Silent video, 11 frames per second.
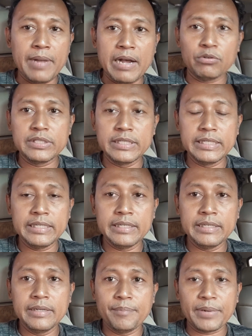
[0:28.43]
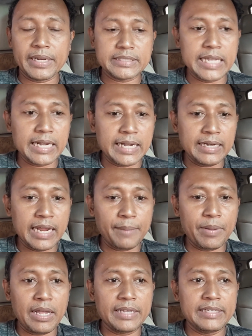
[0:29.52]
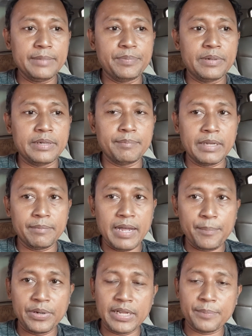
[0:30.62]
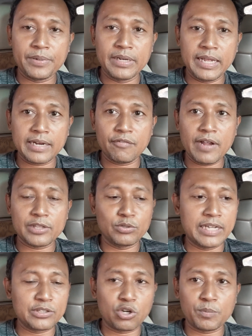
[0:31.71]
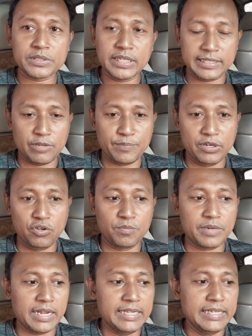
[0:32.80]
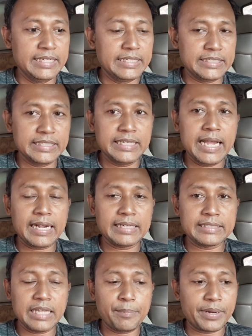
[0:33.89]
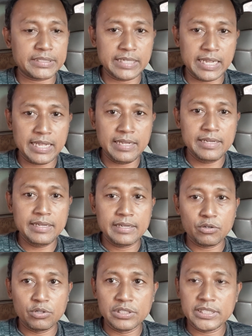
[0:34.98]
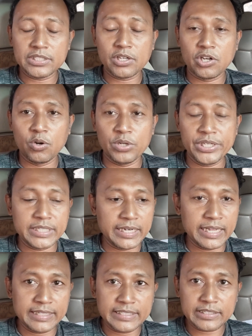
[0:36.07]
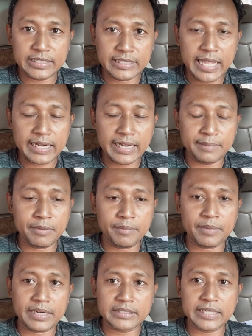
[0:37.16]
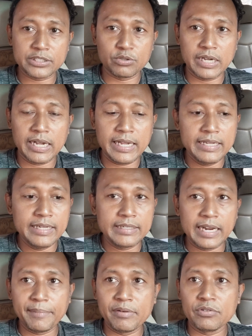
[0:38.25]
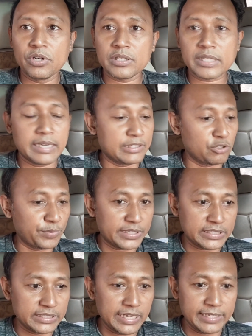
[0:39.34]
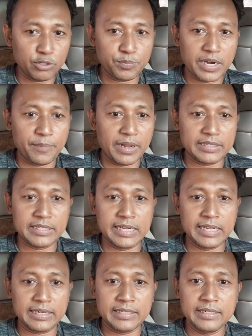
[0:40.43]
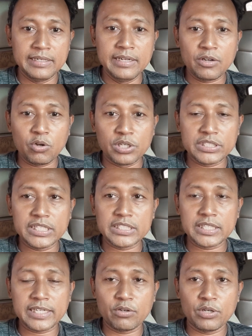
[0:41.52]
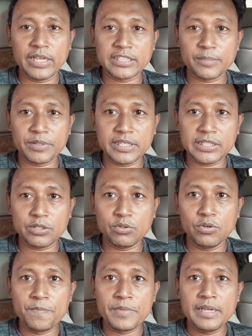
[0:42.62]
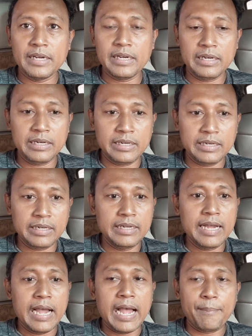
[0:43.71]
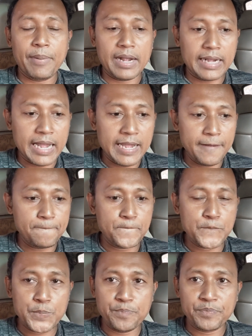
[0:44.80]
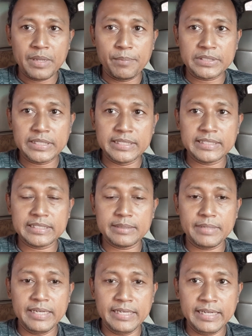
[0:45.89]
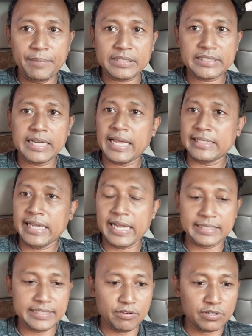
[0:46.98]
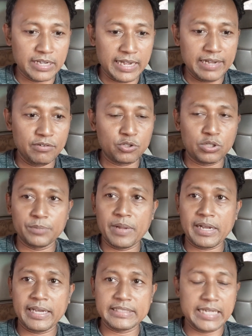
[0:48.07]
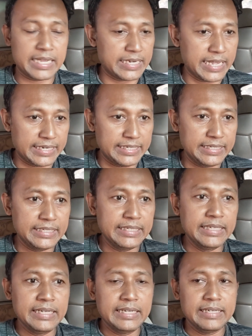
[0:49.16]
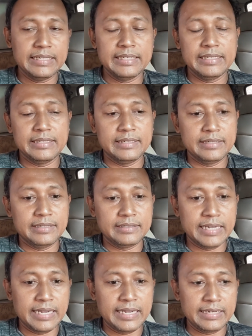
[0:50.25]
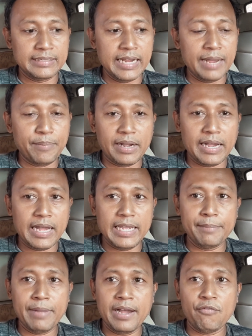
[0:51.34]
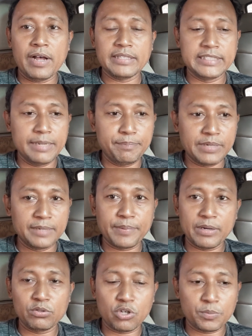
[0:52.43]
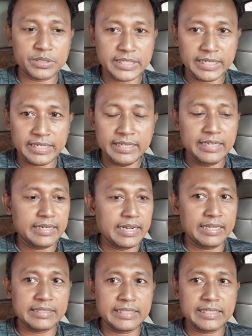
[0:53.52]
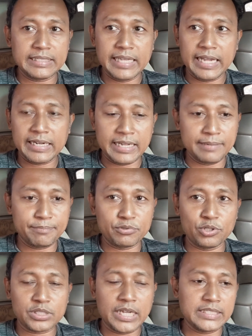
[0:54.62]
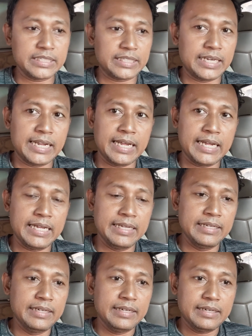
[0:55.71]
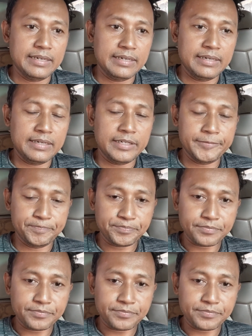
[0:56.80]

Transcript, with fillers: mau di periksakan apakah ini memang benar-benar waktunya turun mesin atau belum. Nah, di sini akan kita periksa kondisi sego oli dan nanti kita akan memeriksa juga dan mengukur tekanan kompresinya itu berapa dengan kondisi setik oli yang seperti itu. Eh, apakah mesin ini masih layak atau enggak untuk dipakai sehari-hari dan apakah emang wajib dan perlu turun mesin nanti kita akan putuskan setelah uh,